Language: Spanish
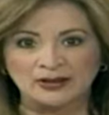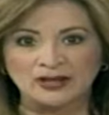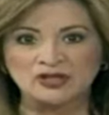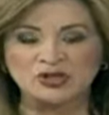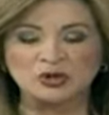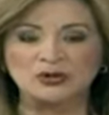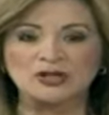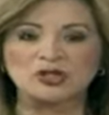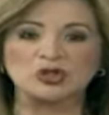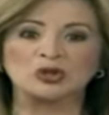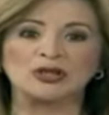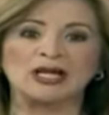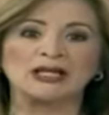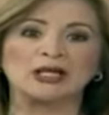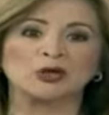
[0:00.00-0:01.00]
Dirección
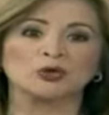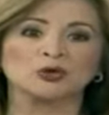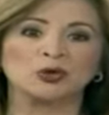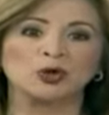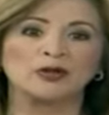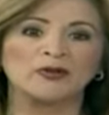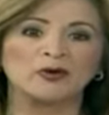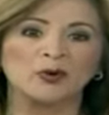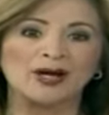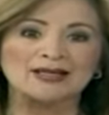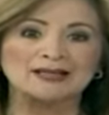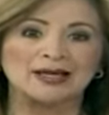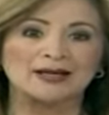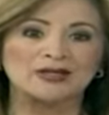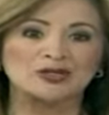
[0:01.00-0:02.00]
Nacional de Control de
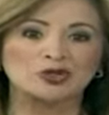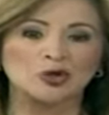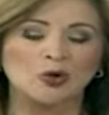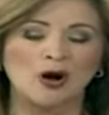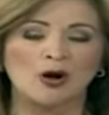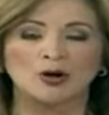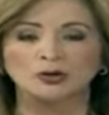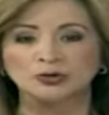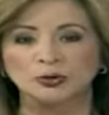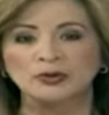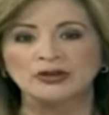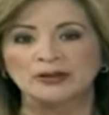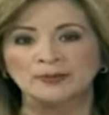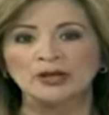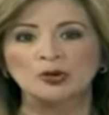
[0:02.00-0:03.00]
Drogas arrestó a
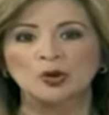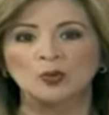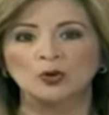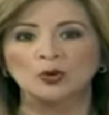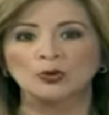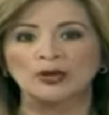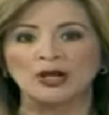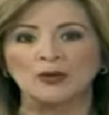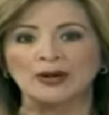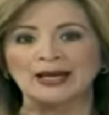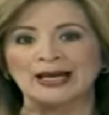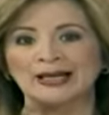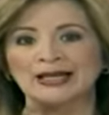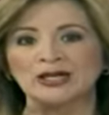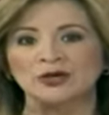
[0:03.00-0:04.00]
otro individuo involucrado
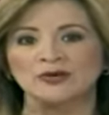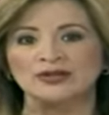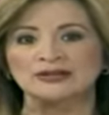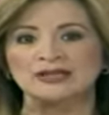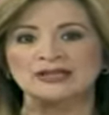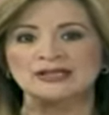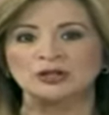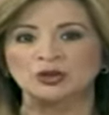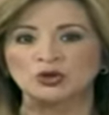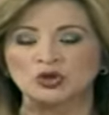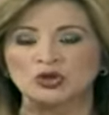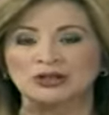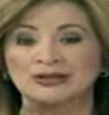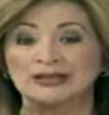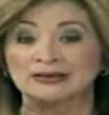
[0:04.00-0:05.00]
en el alijo de
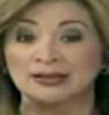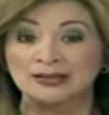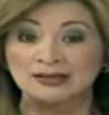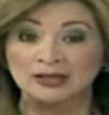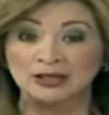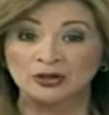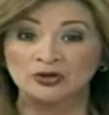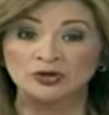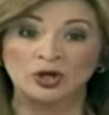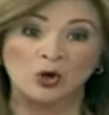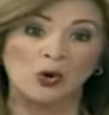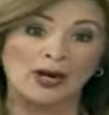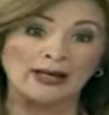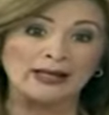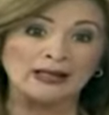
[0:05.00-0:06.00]
383 kilos
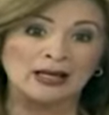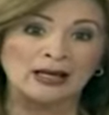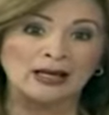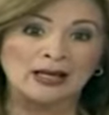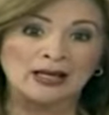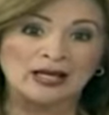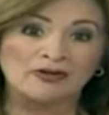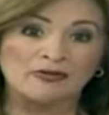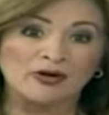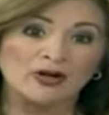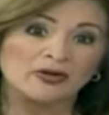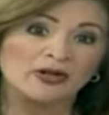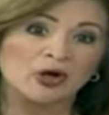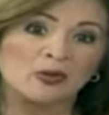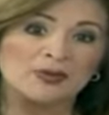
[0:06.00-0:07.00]
de cocaína que
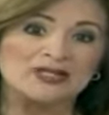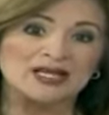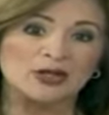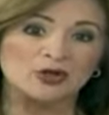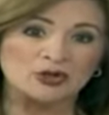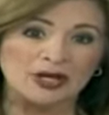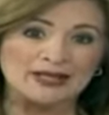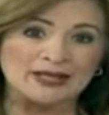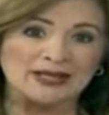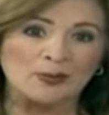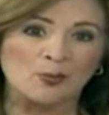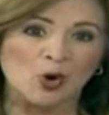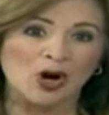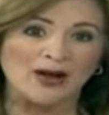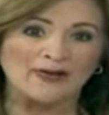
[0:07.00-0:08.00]
fueron decomisados
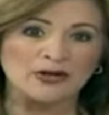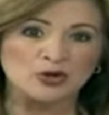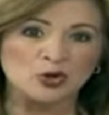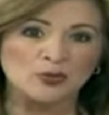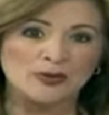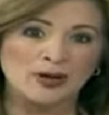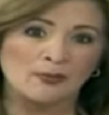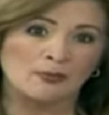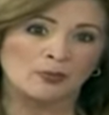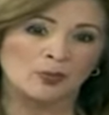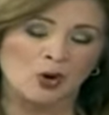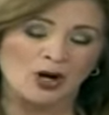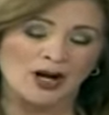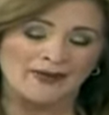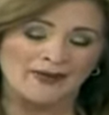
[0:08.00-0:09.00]
ayer en Boca de Yuma,
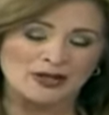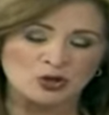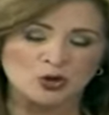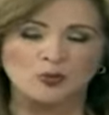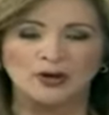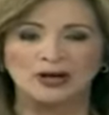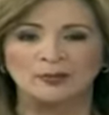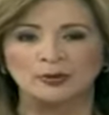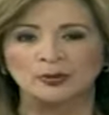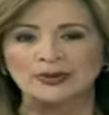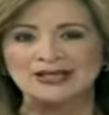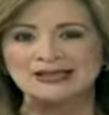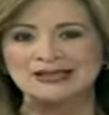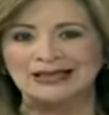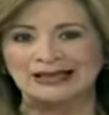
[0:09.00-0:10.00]
Boca de Yuma en la
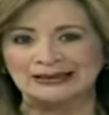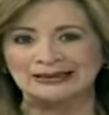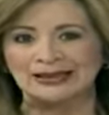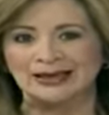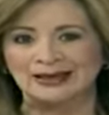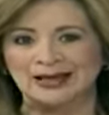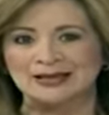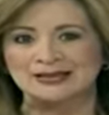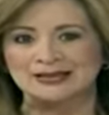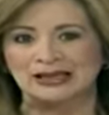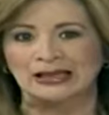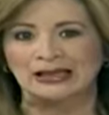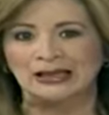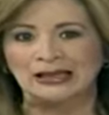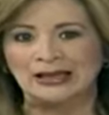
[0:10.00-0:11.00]
provincia de la
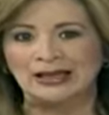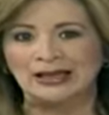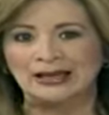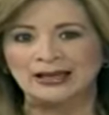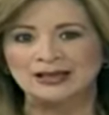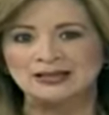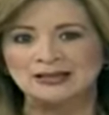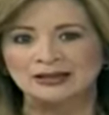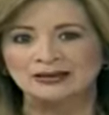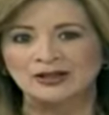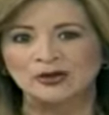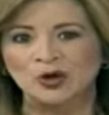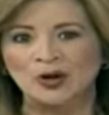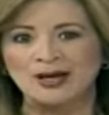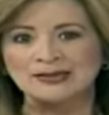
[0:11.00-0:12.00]
Altagracia. La agencia
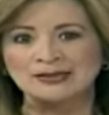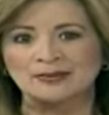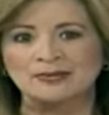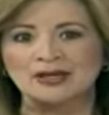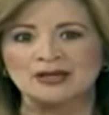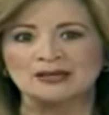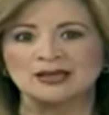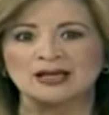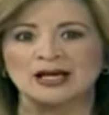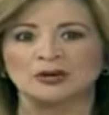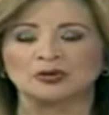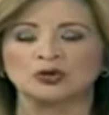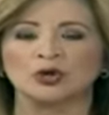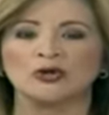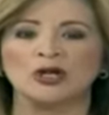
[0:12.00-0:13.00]
antidrogas también se
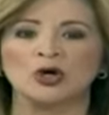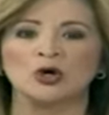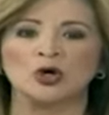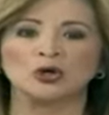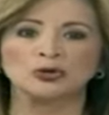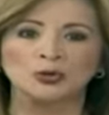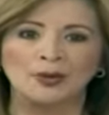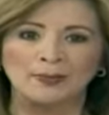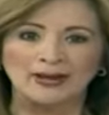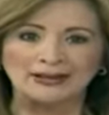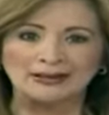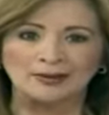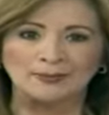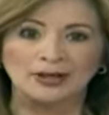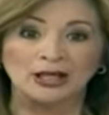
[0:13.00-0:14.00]
incautó de otro
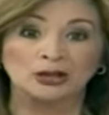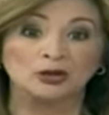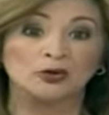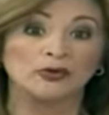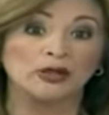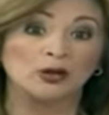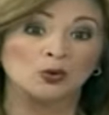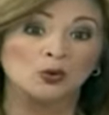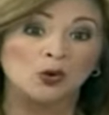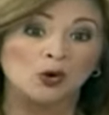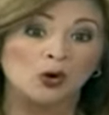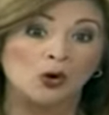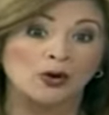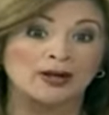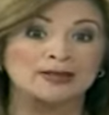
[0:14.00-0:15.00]
apartamento de
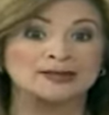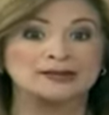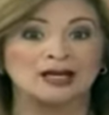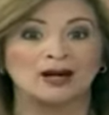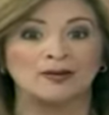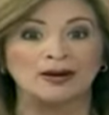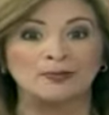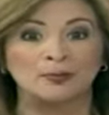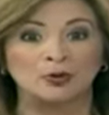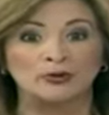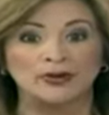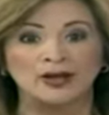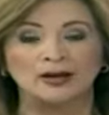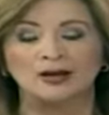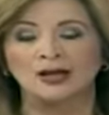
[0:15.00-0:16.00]
lujo que estaba en
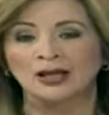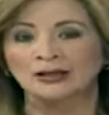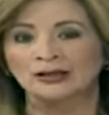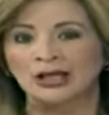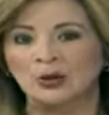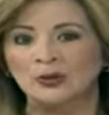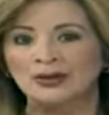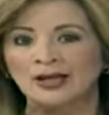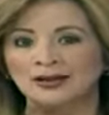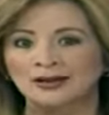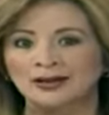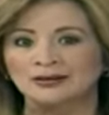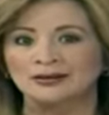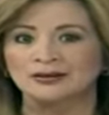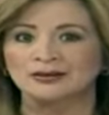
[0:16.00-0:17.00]
poder de una
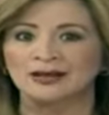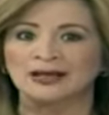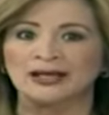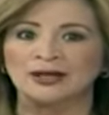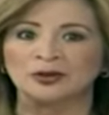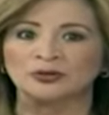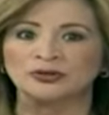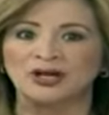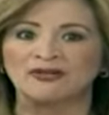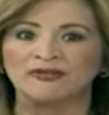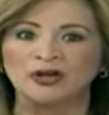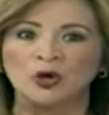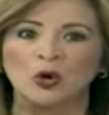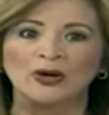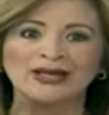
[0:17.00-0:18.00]
red de
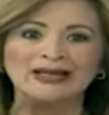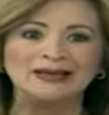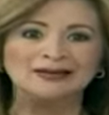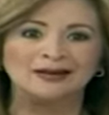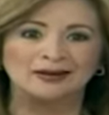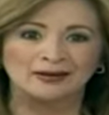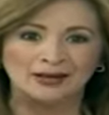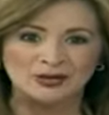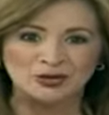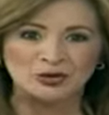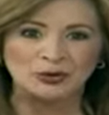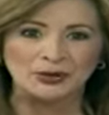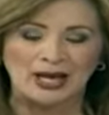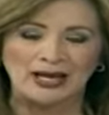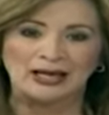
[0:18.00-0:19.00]
narcotráfico
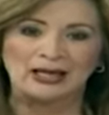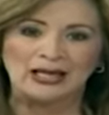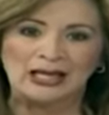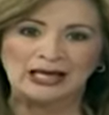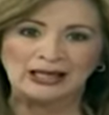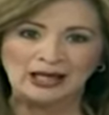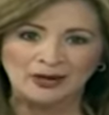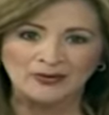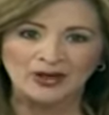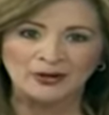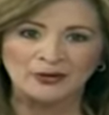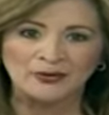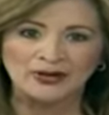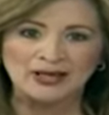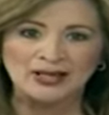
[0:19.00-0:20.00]
internacional.
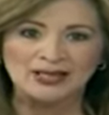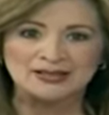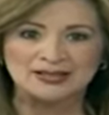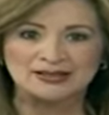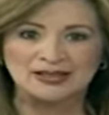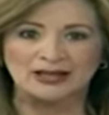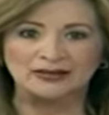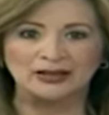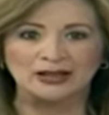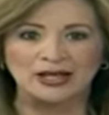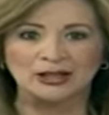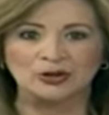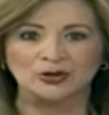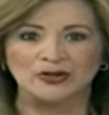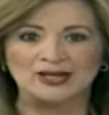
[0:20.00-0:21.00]
Claudia Rodríguez está en
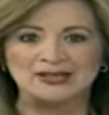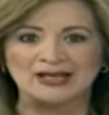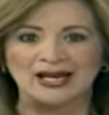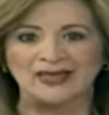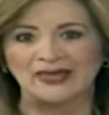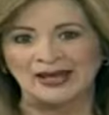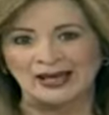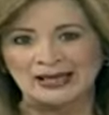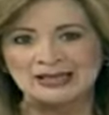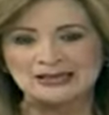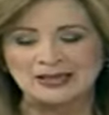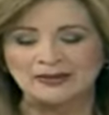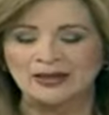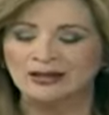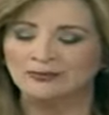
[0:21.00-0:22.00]
directo desde la
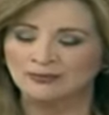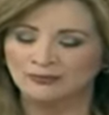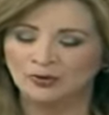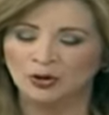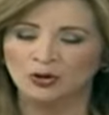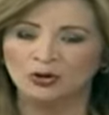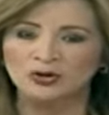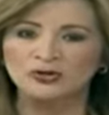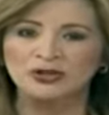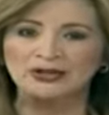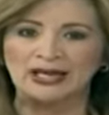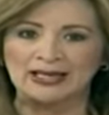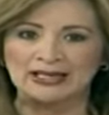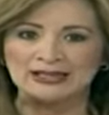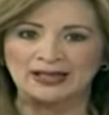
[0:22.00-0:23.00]
DNCD con los
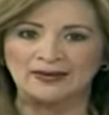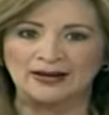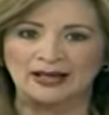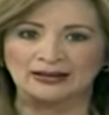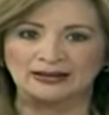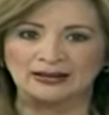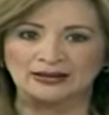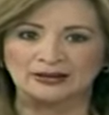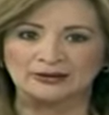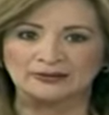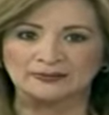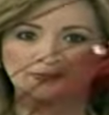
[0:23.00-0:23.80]
detalles. Adelante.